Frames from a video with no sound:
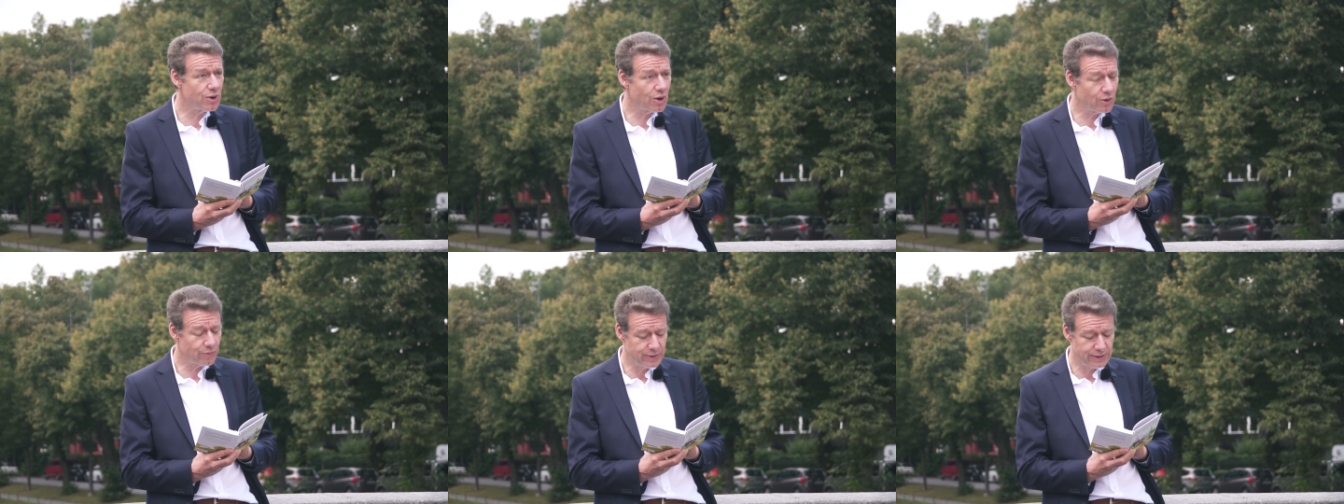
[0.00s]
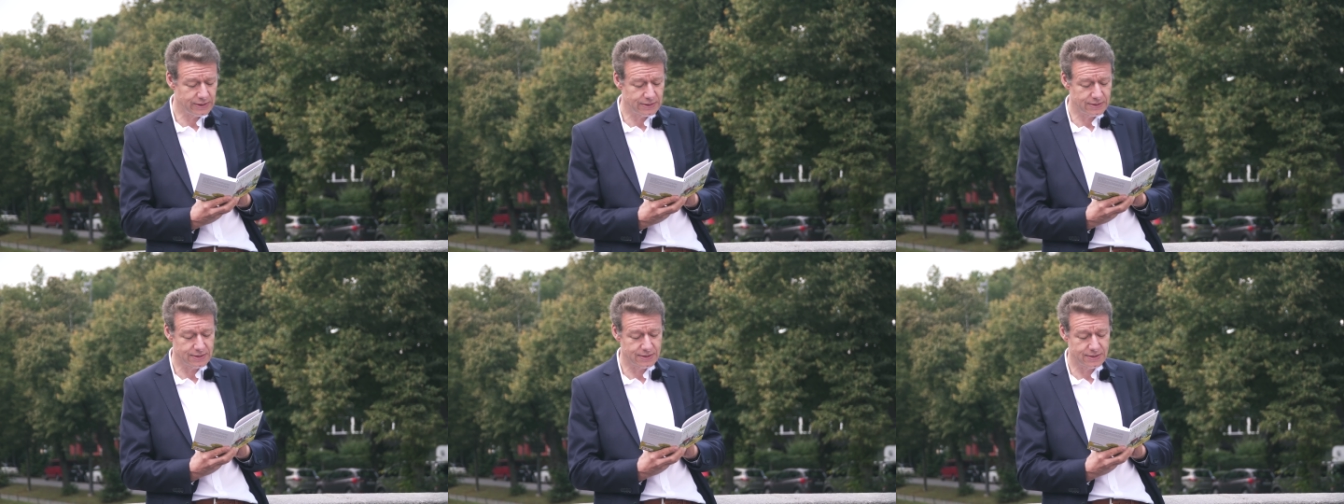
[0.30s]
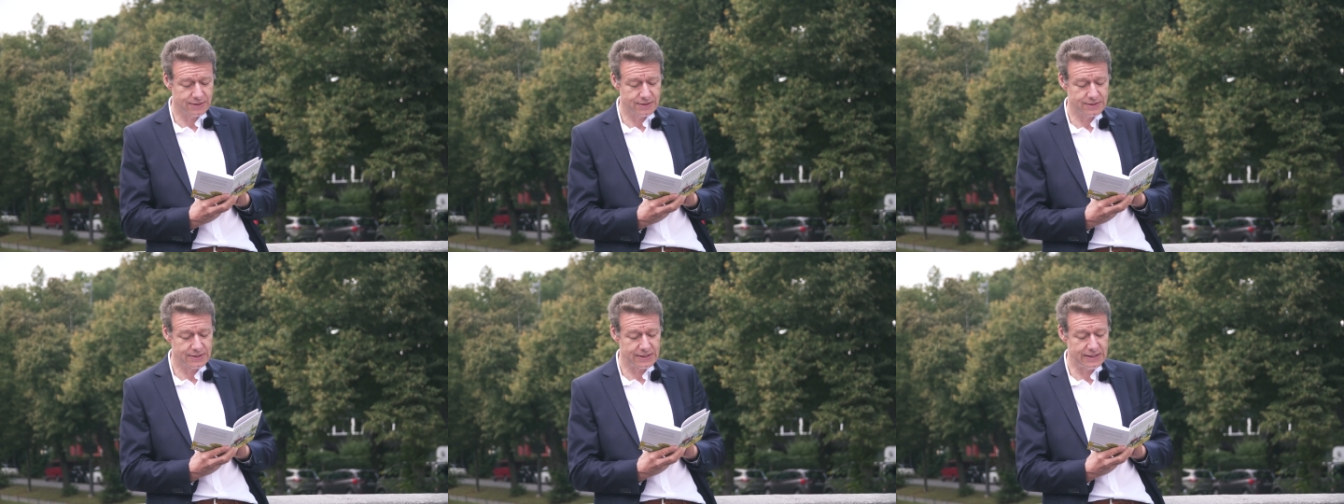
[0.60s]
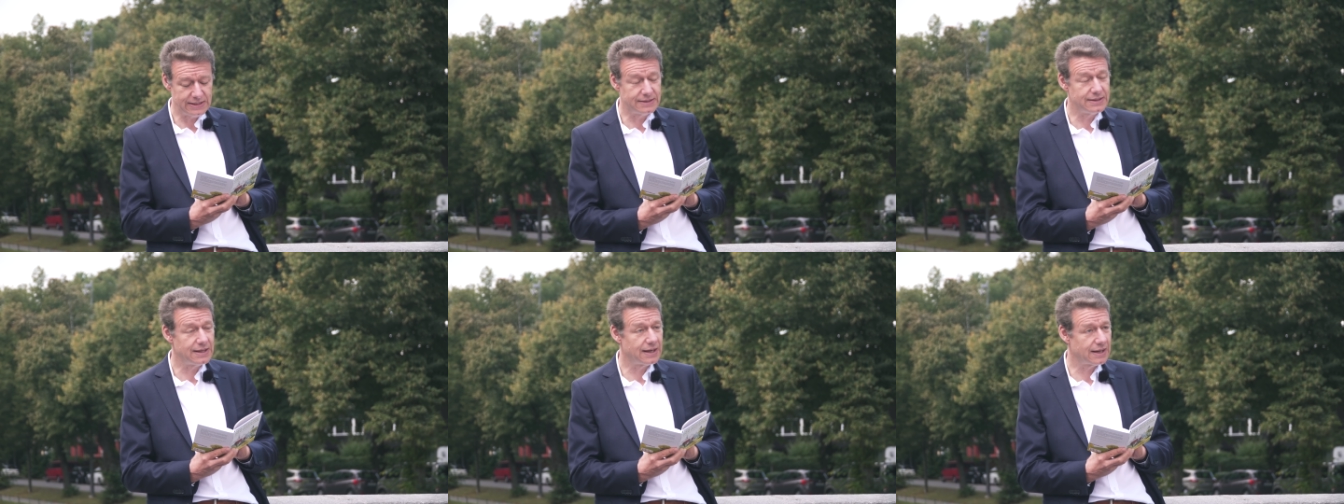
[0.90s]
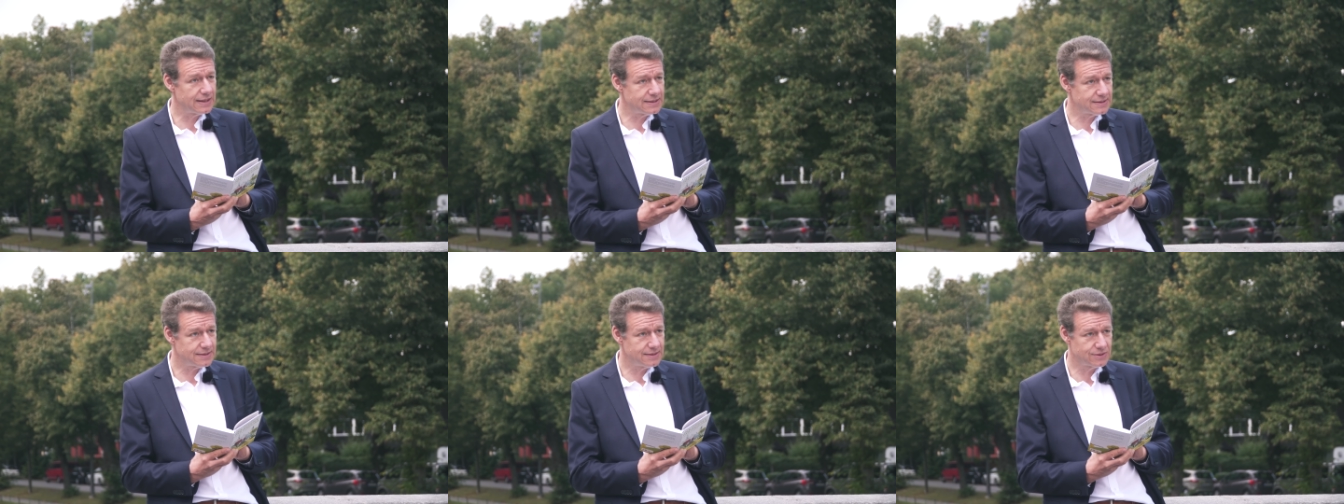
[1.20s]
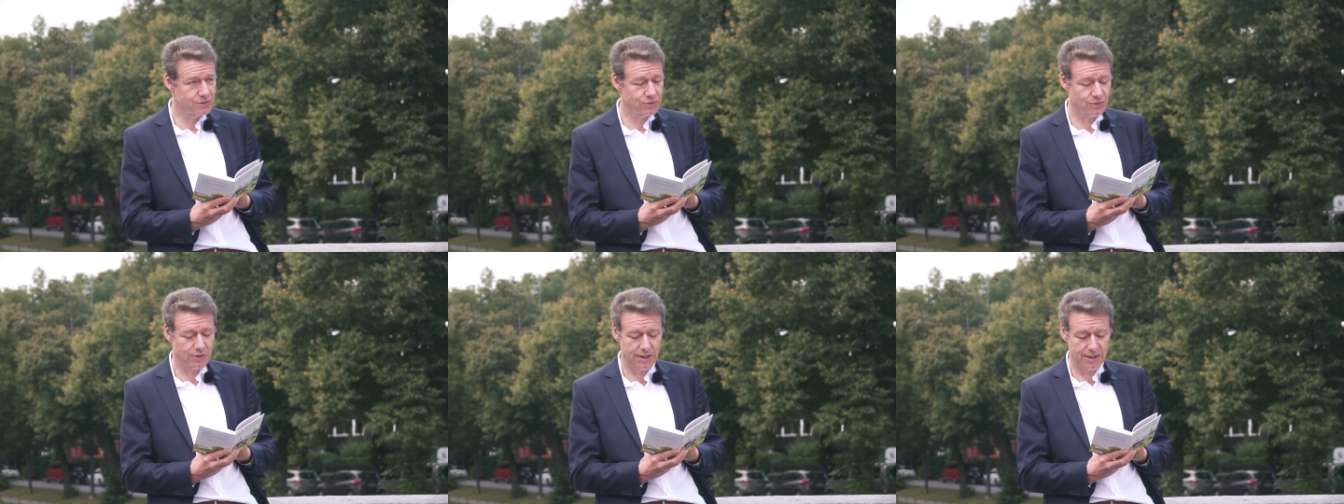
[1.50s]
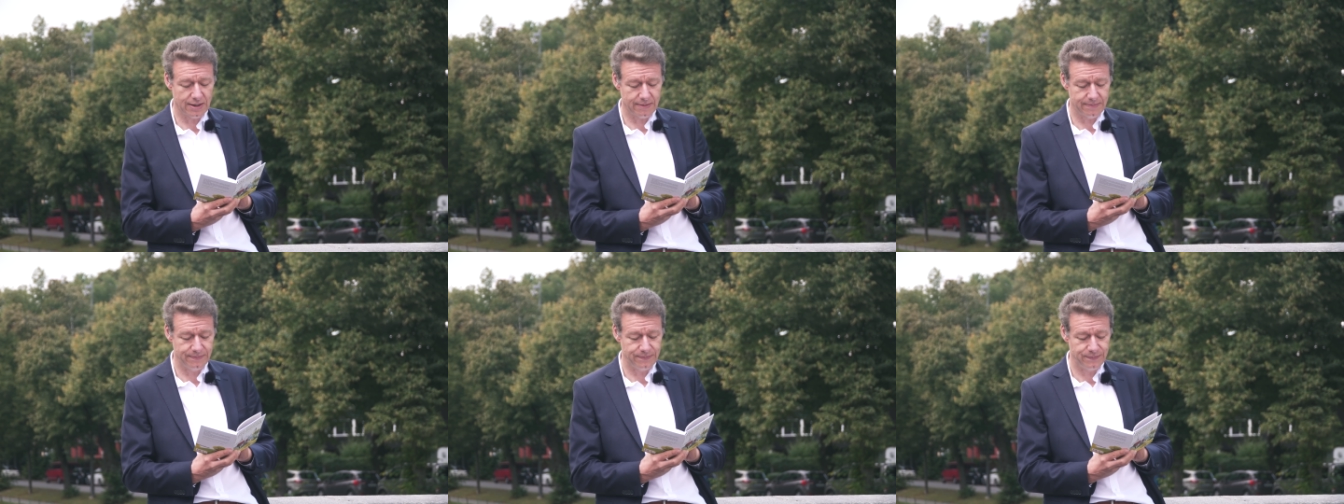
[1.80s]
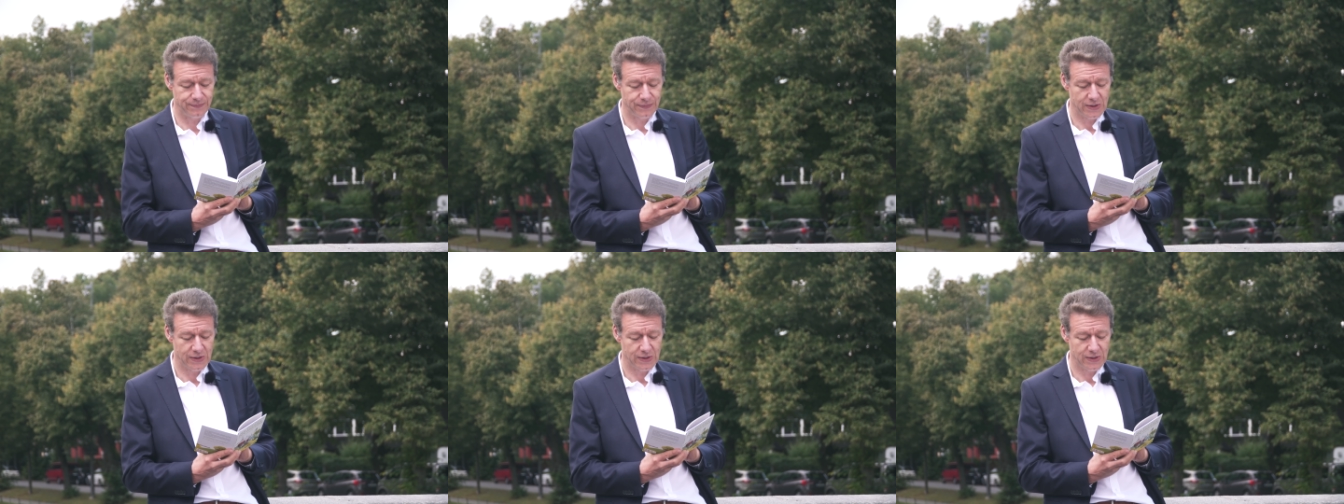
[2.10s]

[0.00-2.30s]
Robingtons Interessen zu haben.